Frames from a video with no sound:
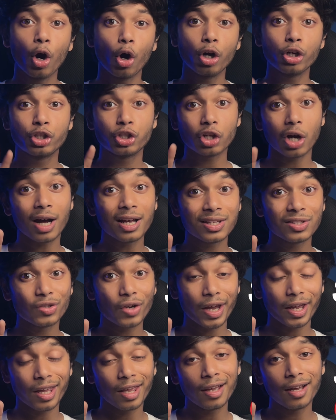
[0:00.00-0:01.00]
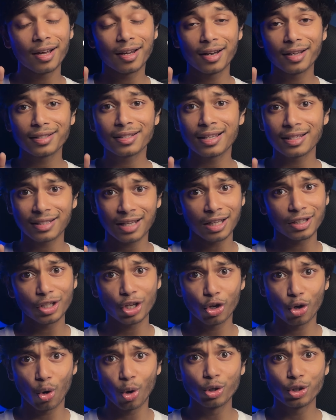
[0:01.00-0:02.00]
और चार स्ट्राइकिंग कलर्स के साथ
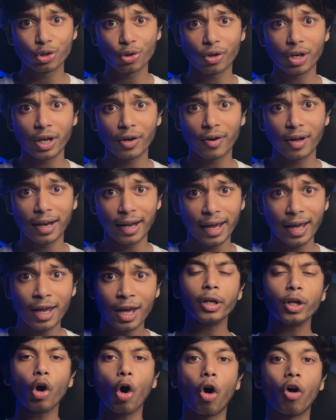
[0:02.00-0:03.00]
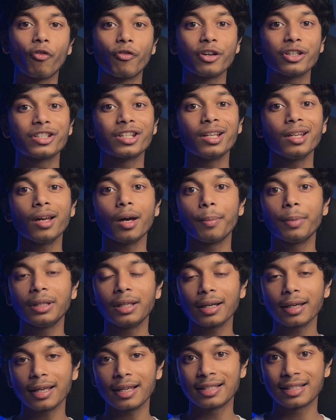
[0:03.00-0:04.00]
भी लॉन्च होने वाला है उन्होंने ऑफिशियली अभी
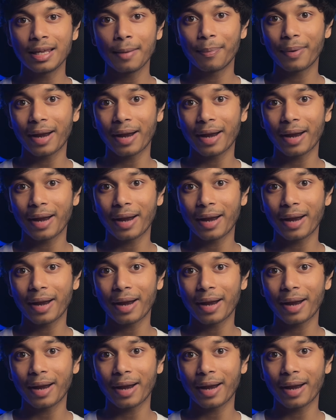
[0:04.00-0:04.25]
तक इसकी